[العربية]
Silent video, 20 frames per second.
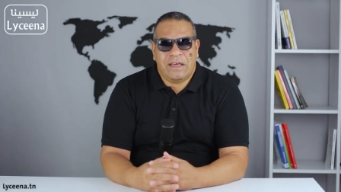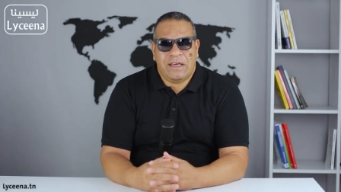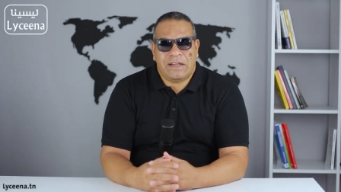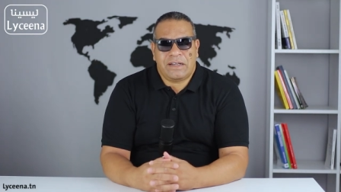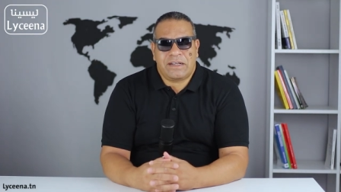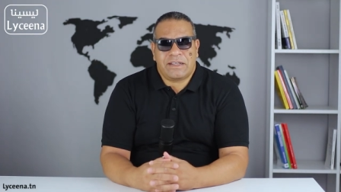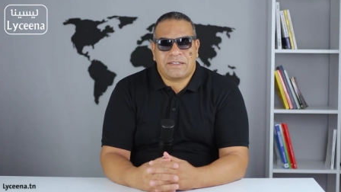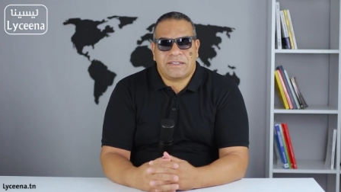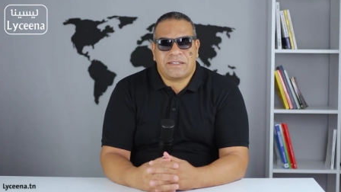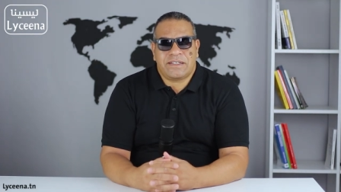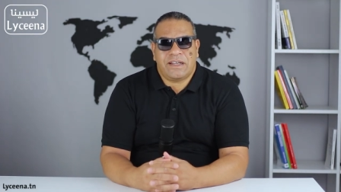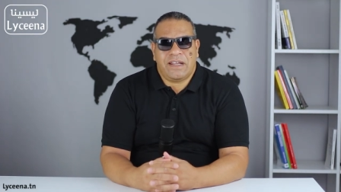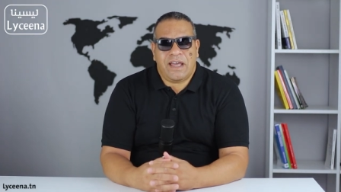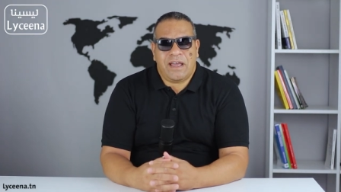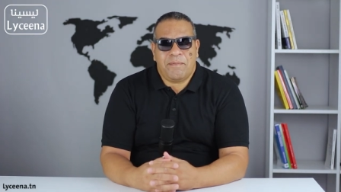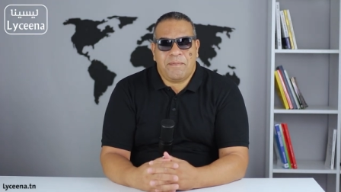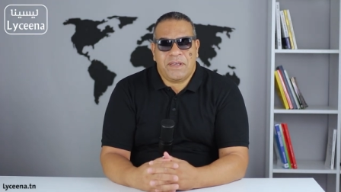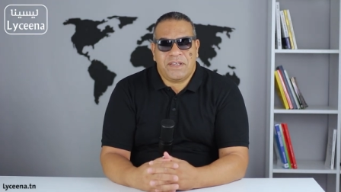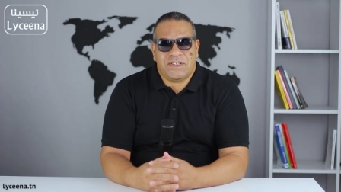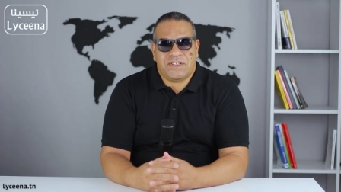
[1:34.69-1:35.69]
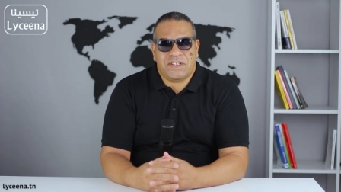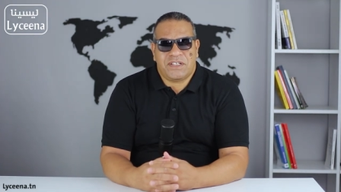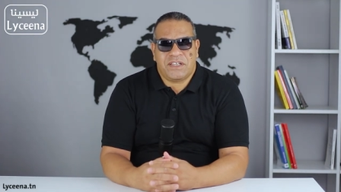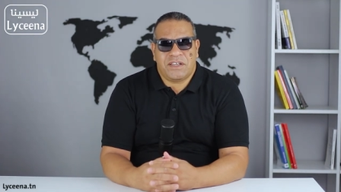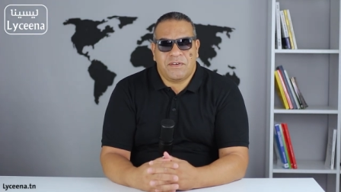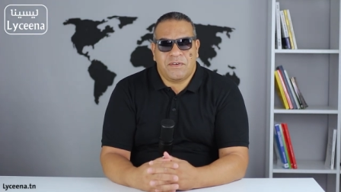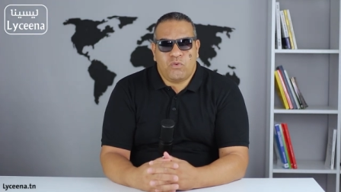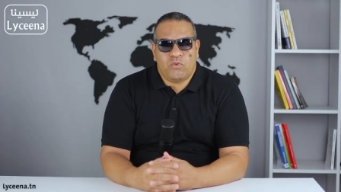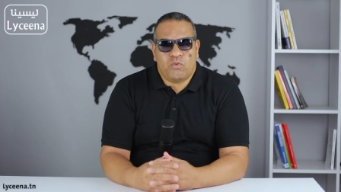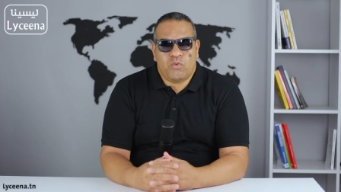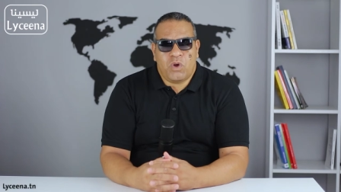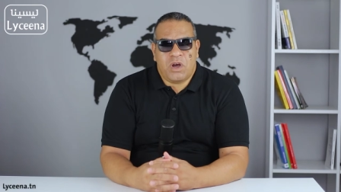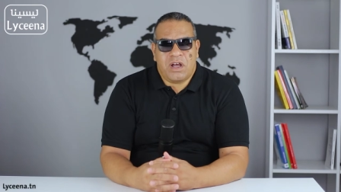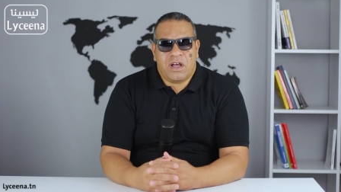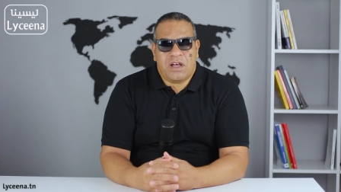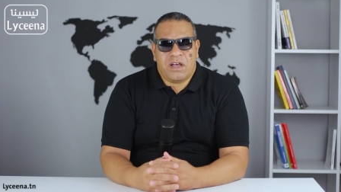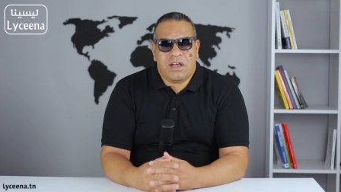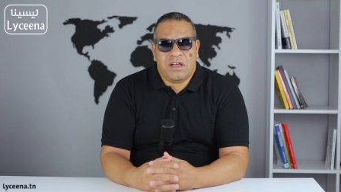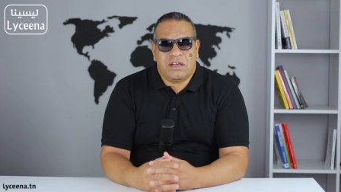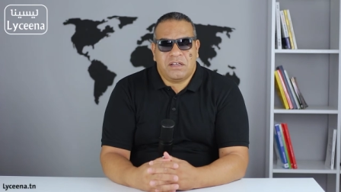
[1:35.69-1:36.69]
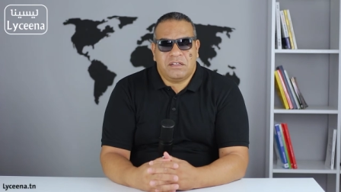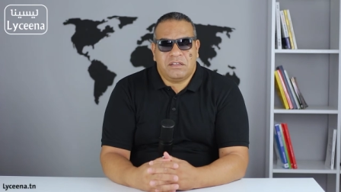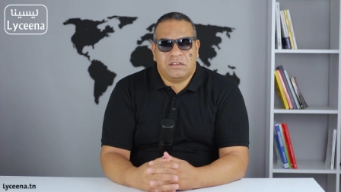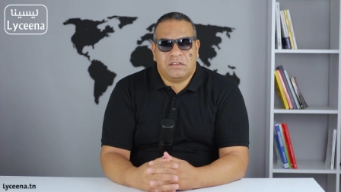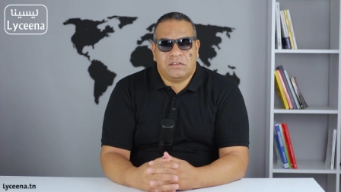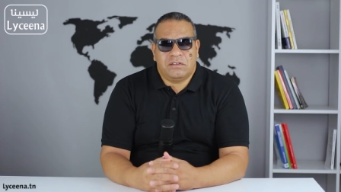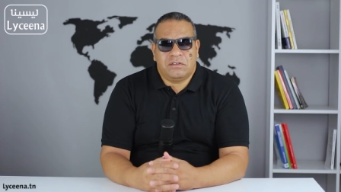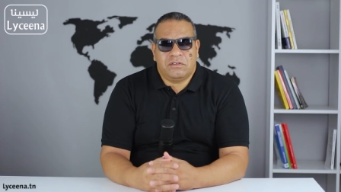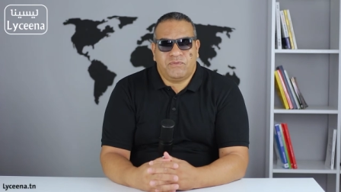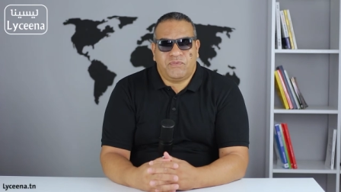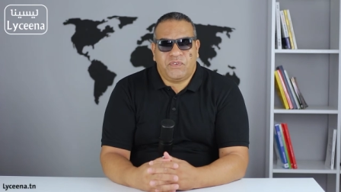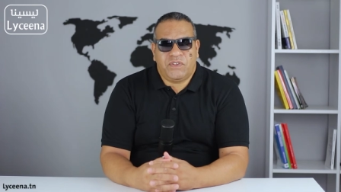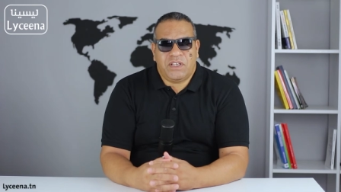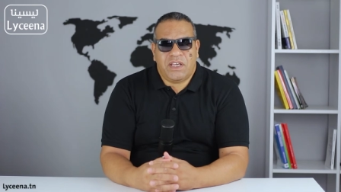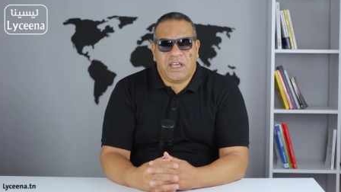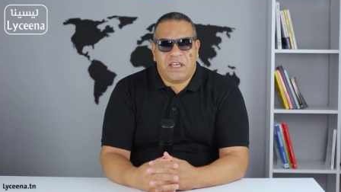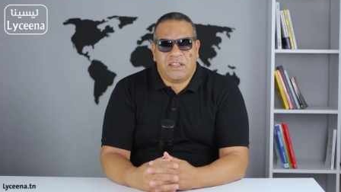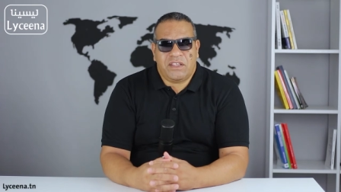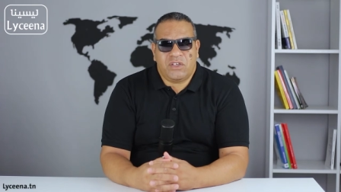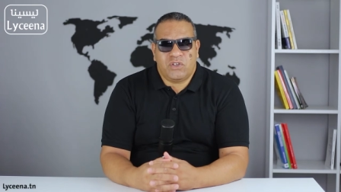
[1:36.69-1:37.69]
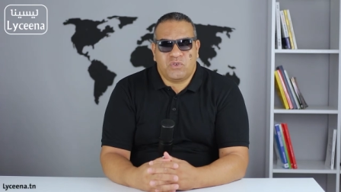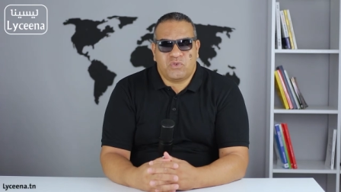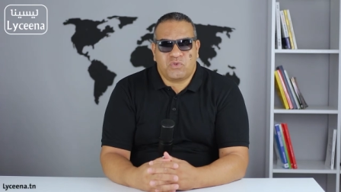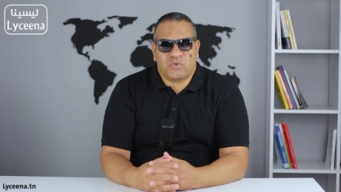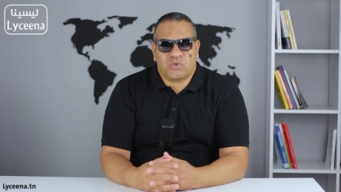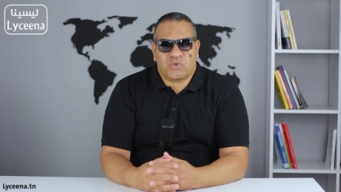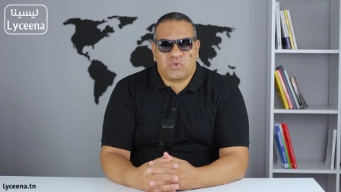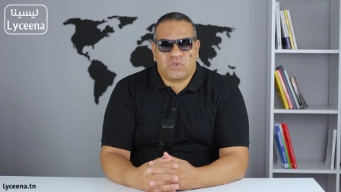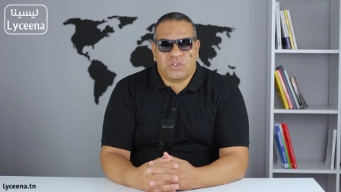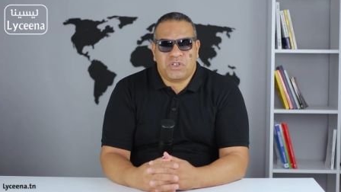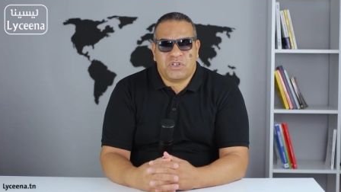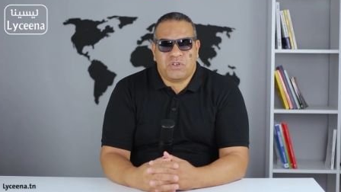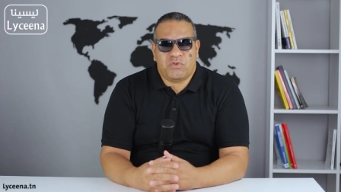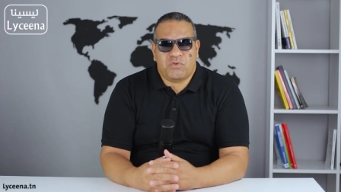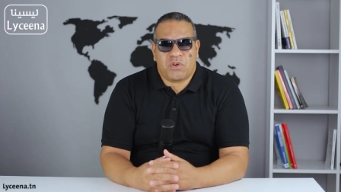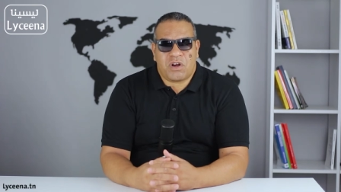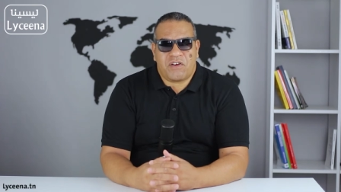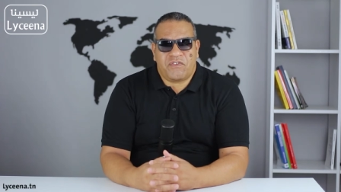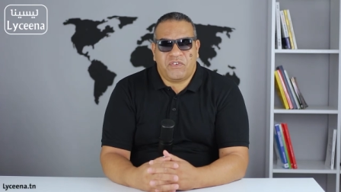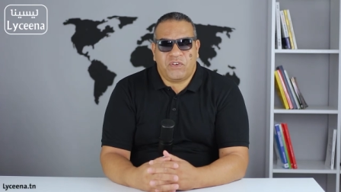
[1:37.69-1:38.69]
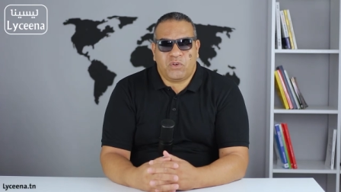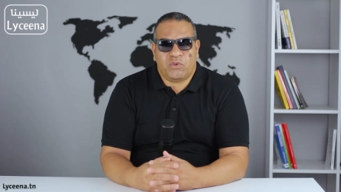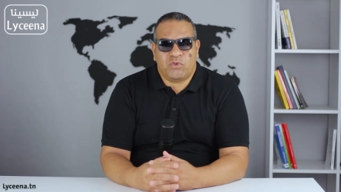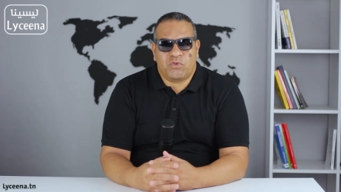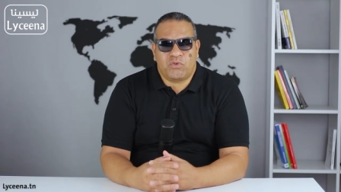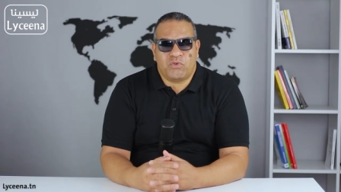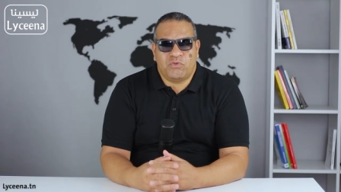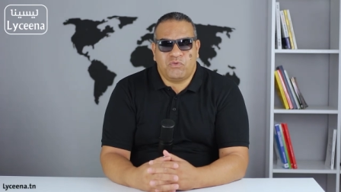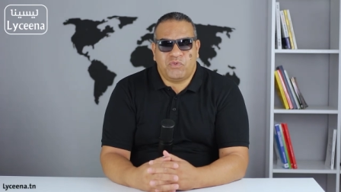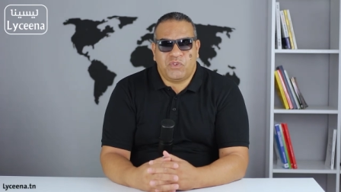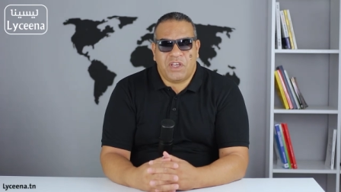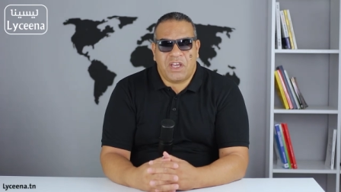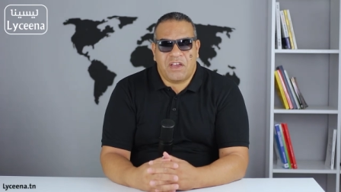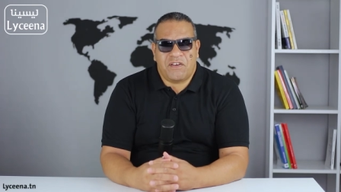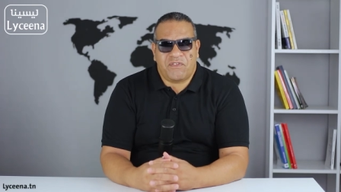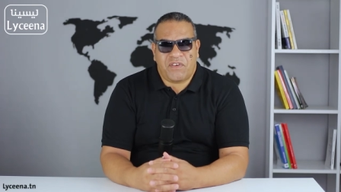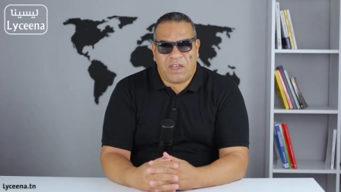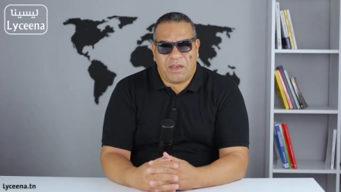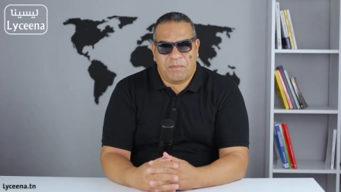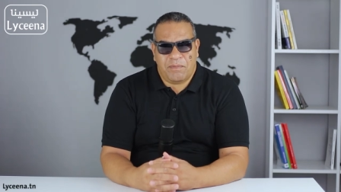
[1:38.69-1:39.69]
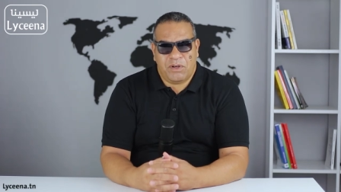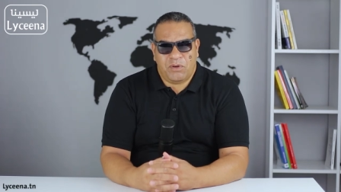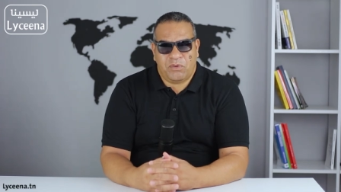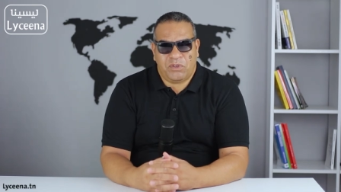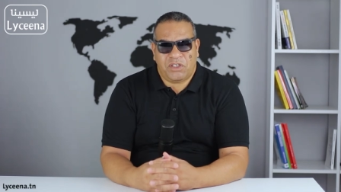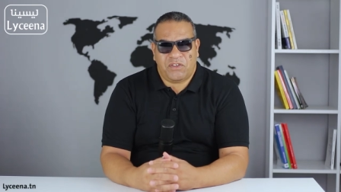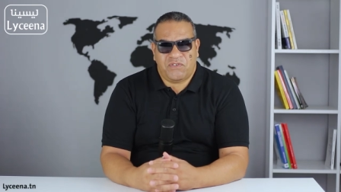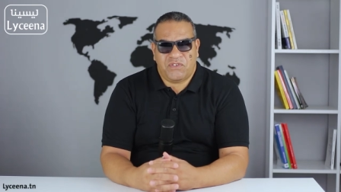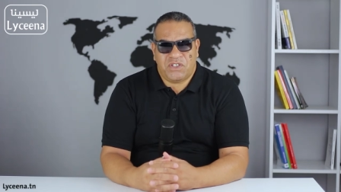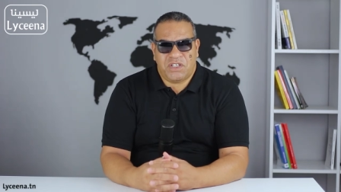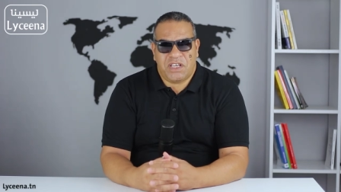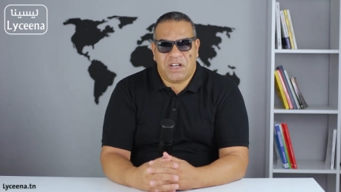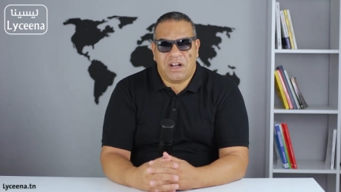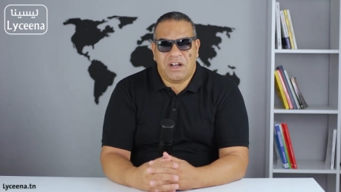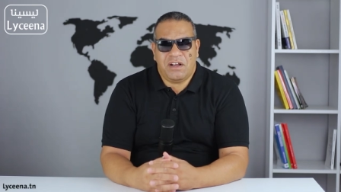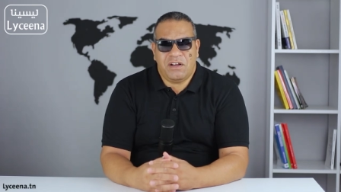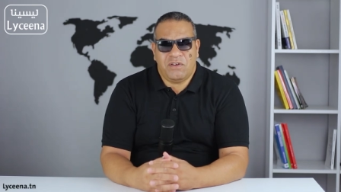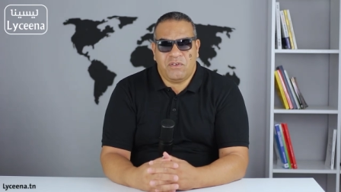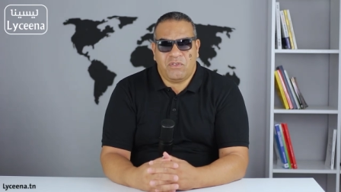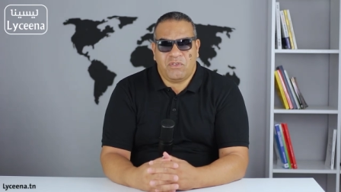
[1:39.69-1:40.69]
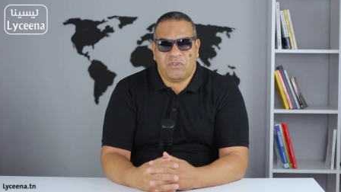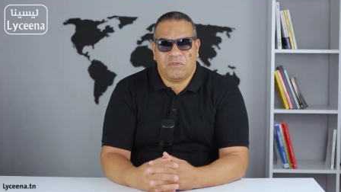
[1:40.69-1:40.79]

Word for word: النص الحماسي وفي هذه النصوص نرافقكم فيها فهما وتفسيرا